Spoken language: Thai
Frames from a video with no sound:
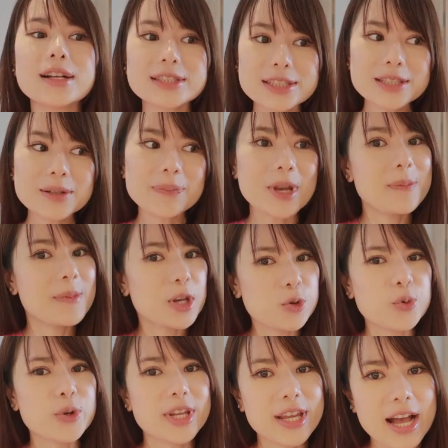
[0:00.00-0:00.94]
ซึ่งเป็นเม
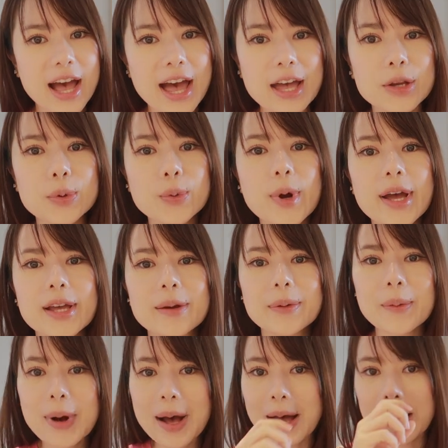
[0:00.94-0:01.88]
นูที่ง่ายด้วย
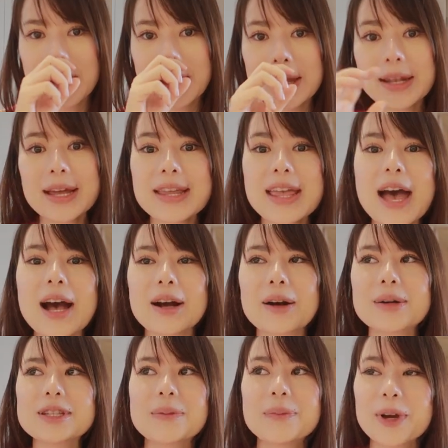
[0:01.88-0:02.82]
เพราะว่าถ้ายาก
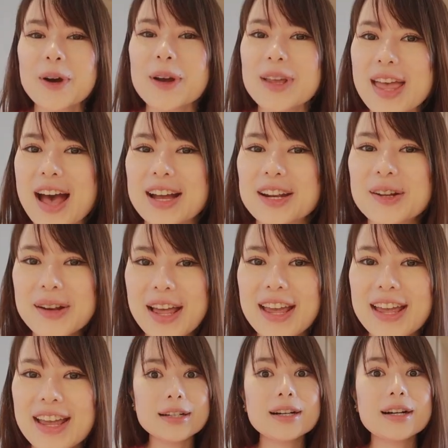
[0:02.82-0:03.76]
ก็จะไม่ค่อยอยากเท่าไห
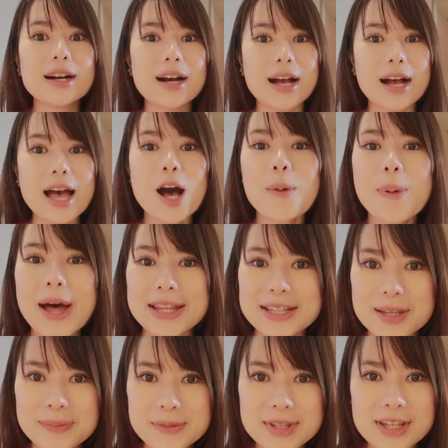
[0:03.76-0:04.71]
ร่คือข้าวผัด
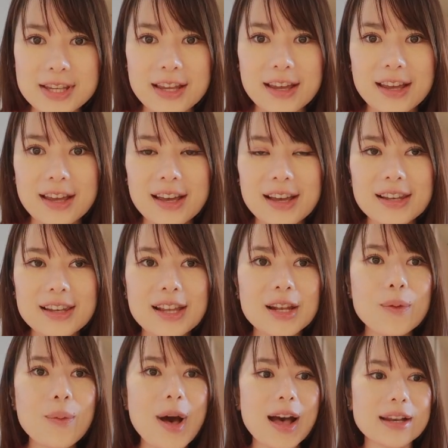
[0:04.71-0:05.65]
กิมจิและ
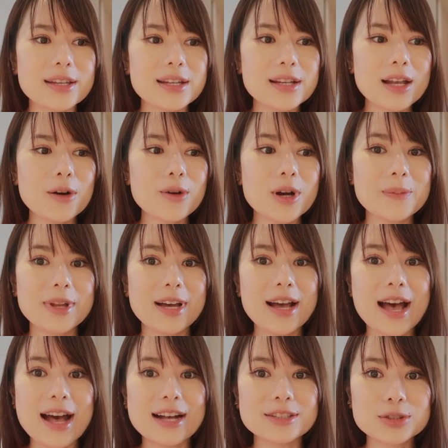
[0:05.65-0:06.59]
ระหว่างที่เรากำลัง
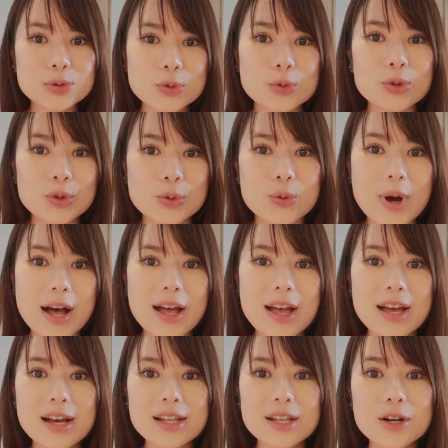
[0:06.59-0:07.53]
หาสูตรอยู่อะ
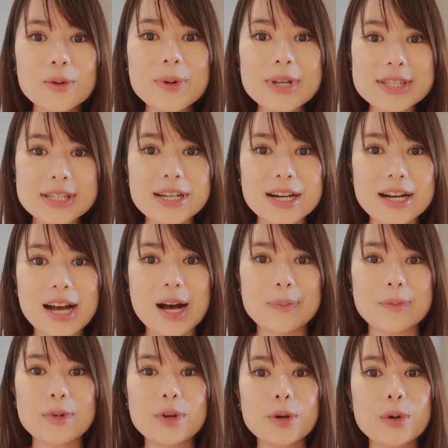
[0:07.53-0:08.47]
เราก็ไปเจอกับ